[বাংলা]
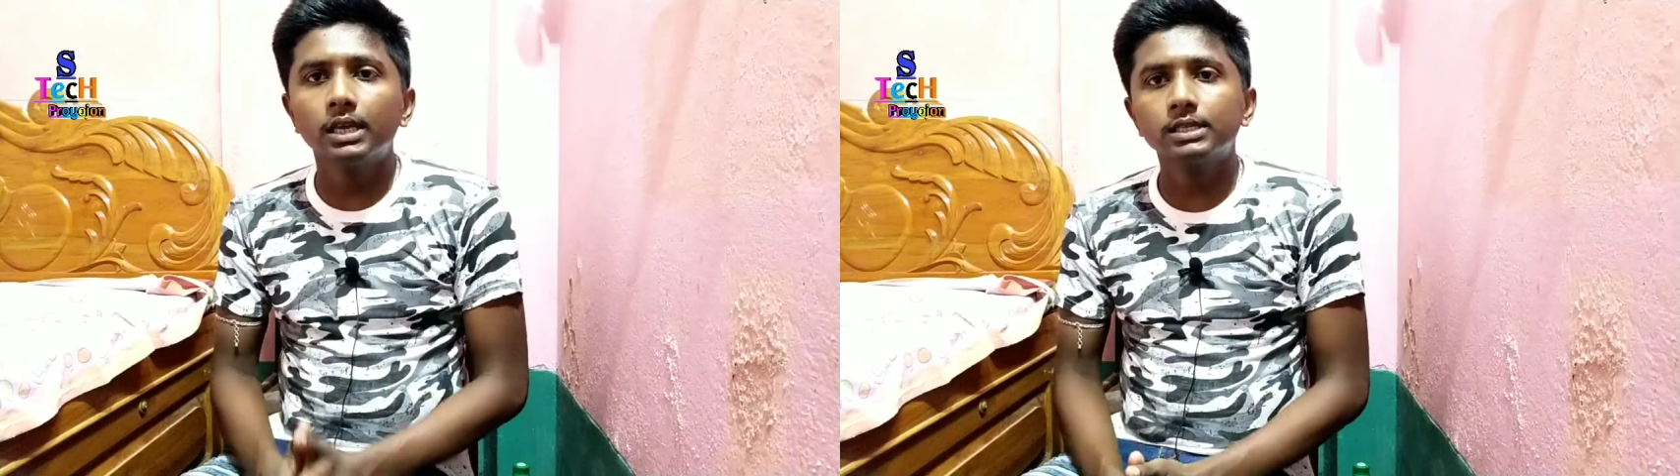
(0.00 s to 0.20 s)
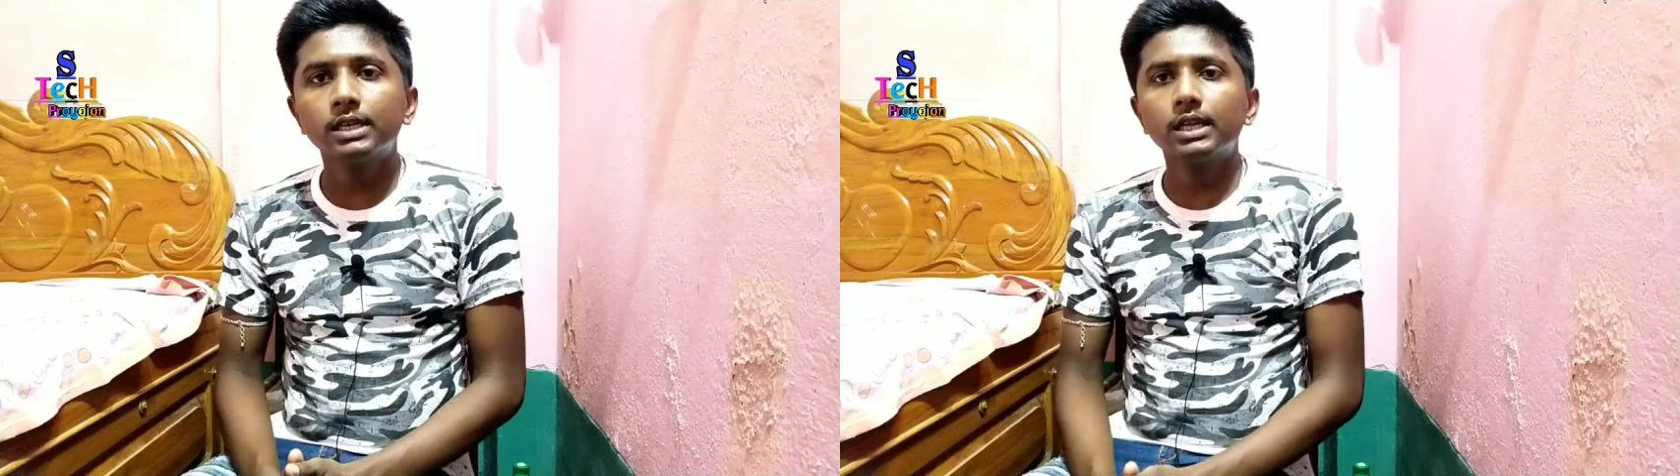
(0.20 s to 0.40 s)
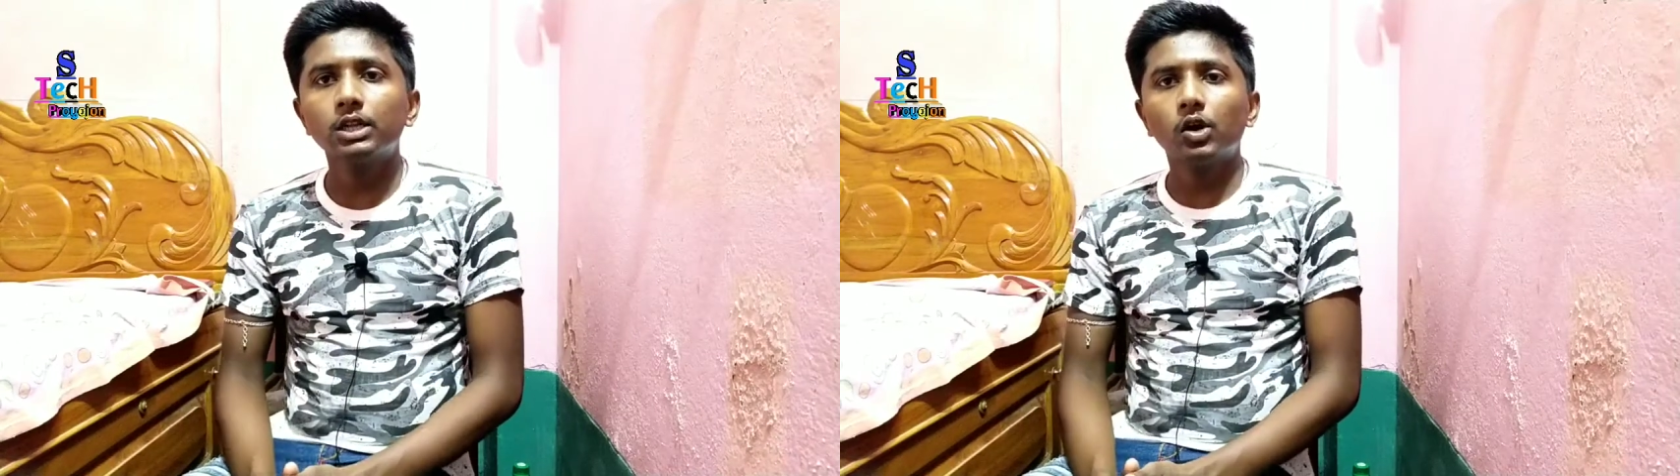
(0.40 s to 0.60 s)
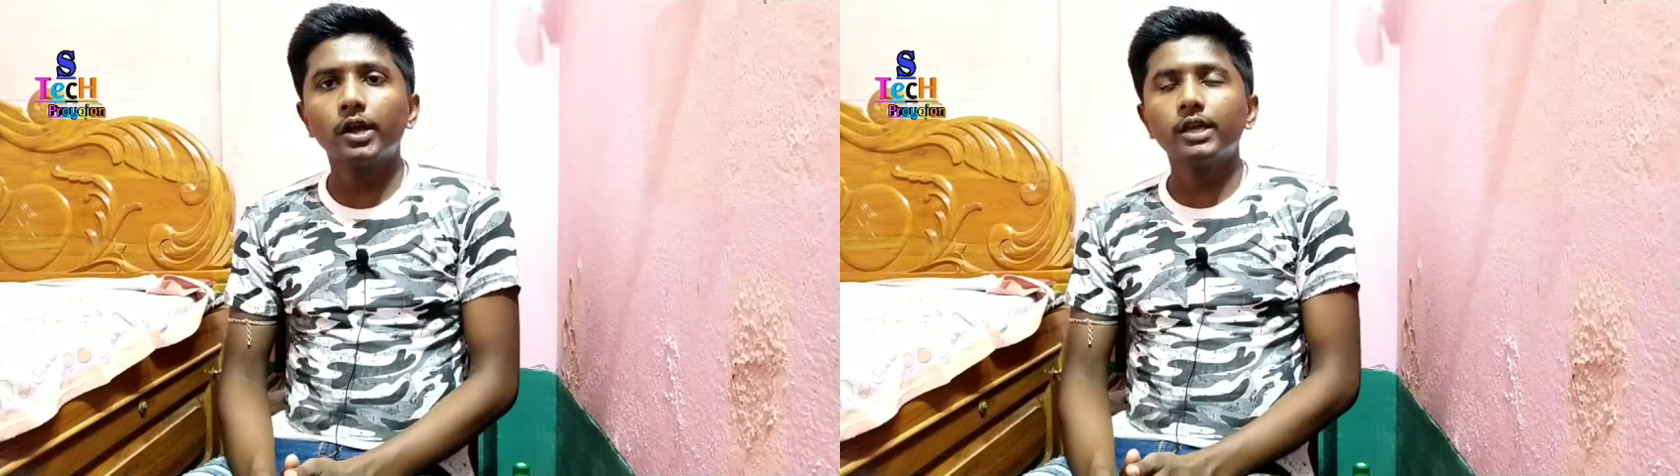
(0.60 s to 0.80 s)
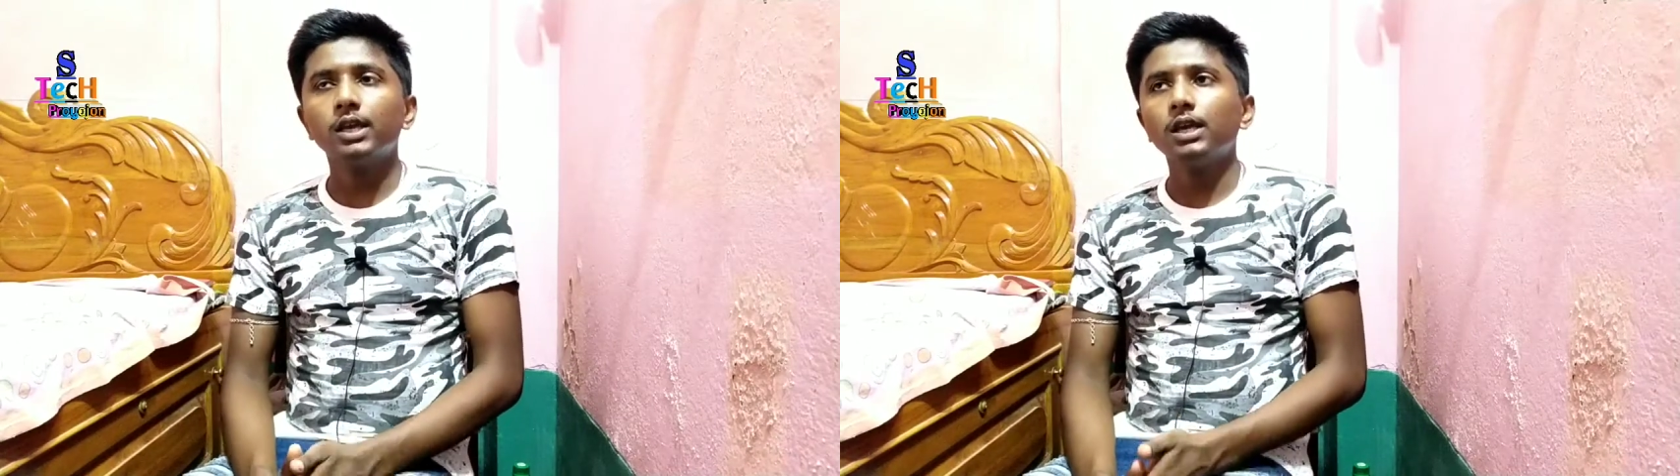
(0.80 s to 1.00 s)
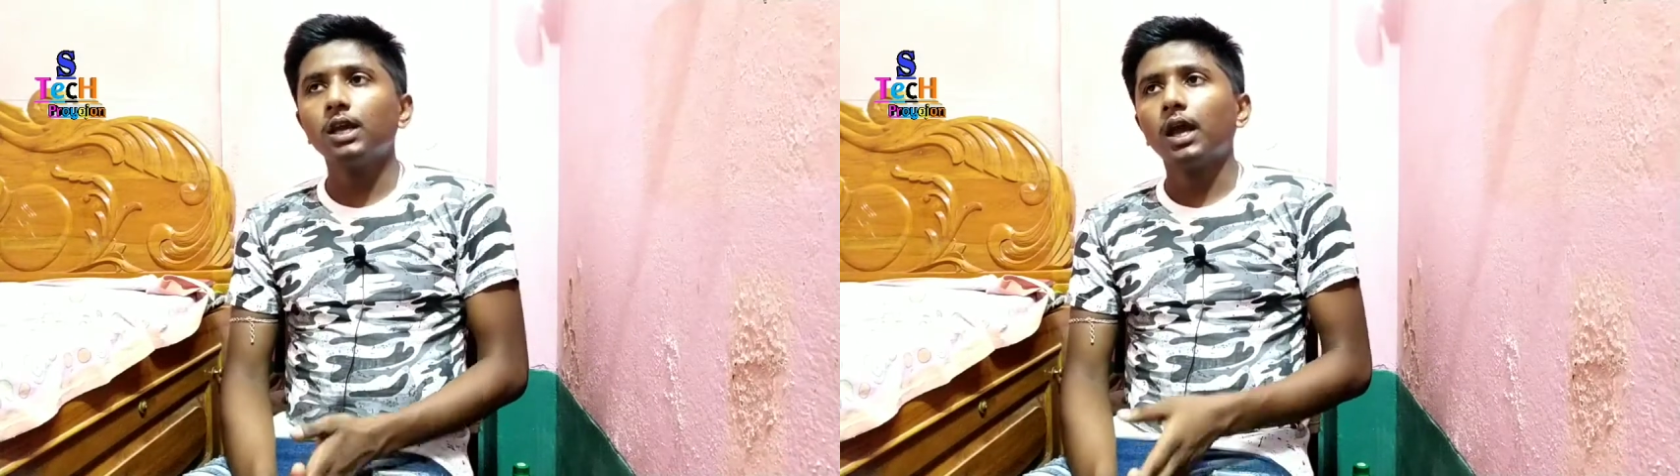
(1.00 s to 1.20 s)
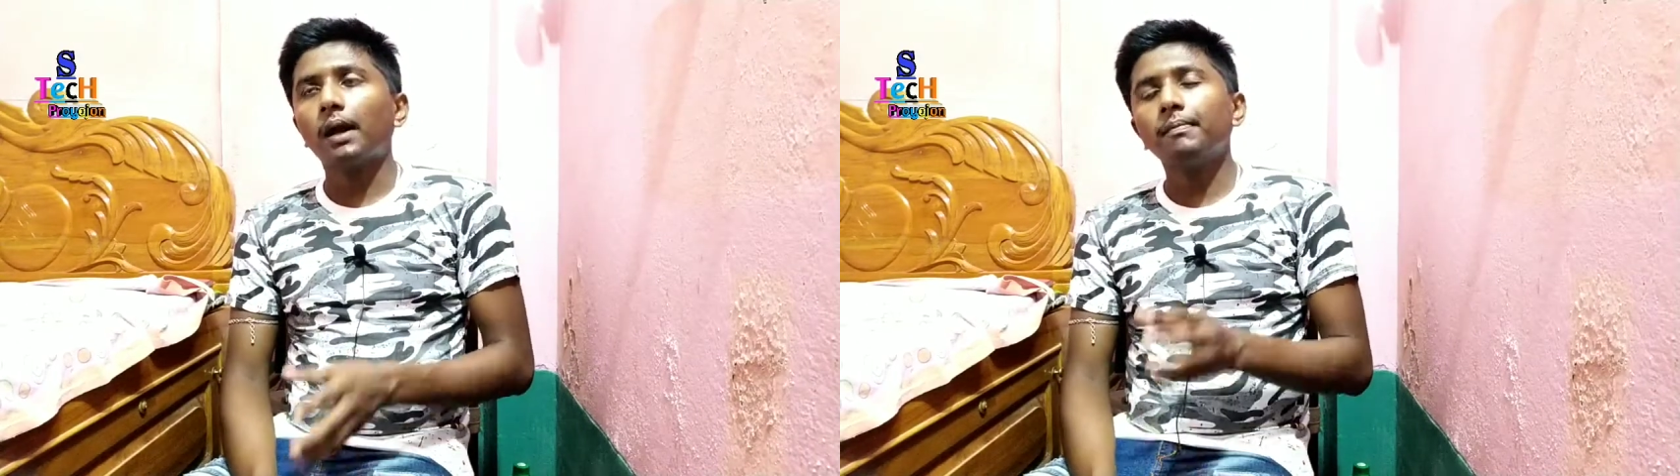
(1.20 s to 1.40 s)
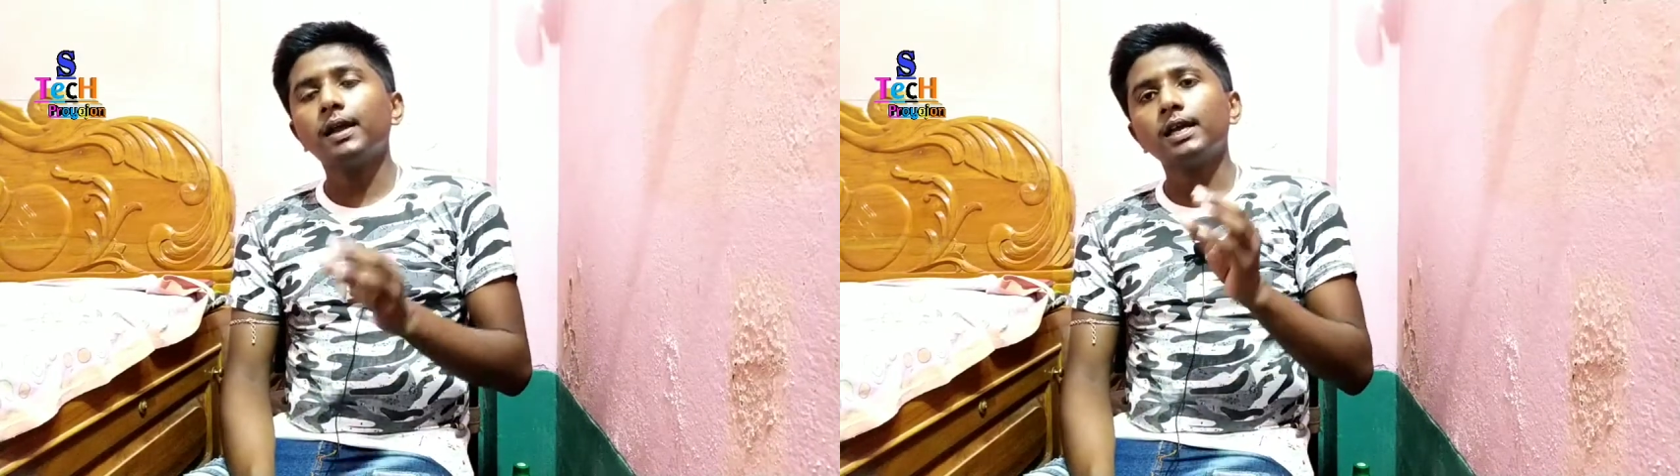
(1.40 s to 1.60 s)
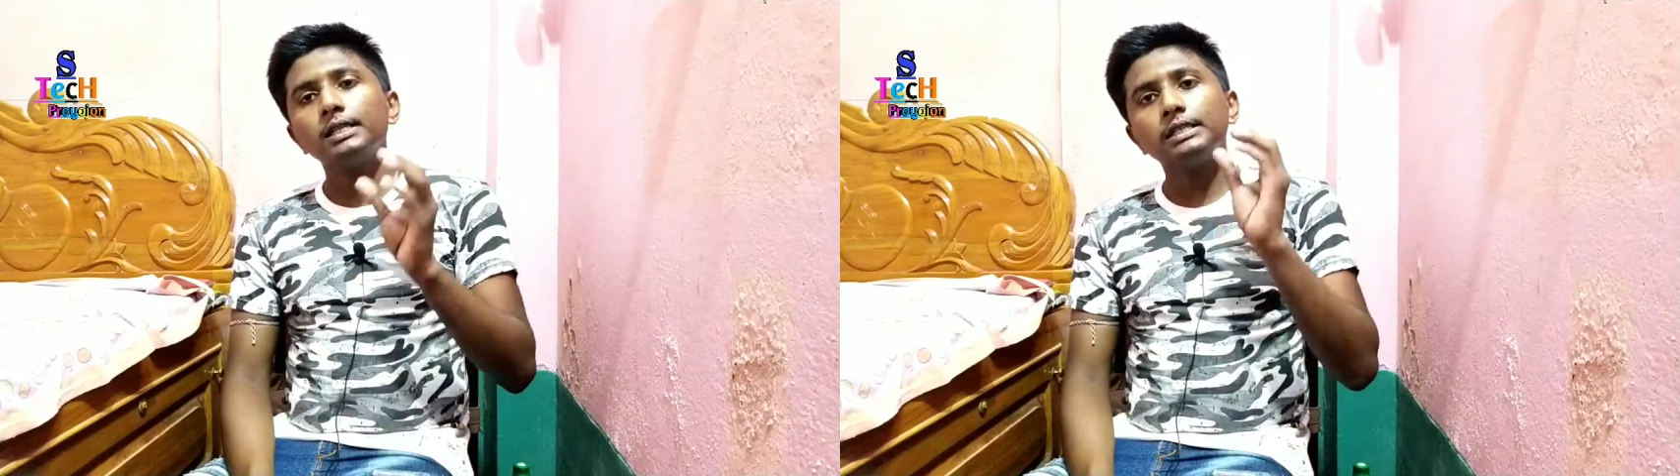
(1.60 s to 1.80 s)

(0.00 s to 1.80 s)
সেটাতে হয় কি আপনাকে